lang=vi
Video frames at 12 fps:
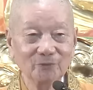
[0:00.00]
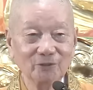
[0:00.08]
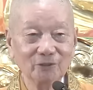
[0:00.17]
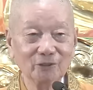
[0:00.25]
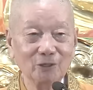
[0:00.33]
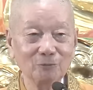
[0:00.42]

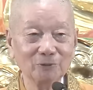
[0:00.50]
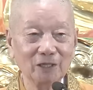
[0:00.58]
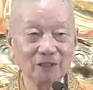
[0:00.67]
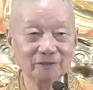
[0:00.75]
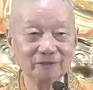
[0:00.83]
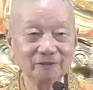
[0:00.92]
chứ không
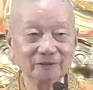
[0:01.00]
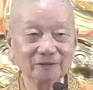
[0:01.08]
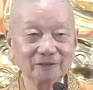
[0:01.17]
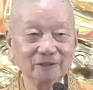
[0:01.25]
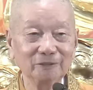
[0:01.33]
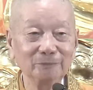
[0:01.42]
cần
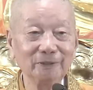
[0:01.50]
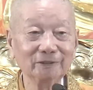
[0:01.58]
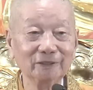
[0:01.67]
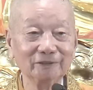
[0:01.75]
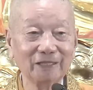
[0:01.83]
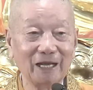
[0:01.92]
người
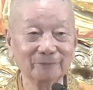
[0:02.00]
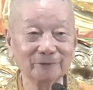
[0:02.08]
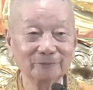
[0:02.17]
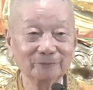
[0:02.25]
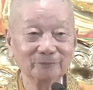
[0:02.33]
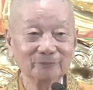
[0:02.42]
biết tới ta,
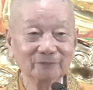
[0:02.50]
phải không?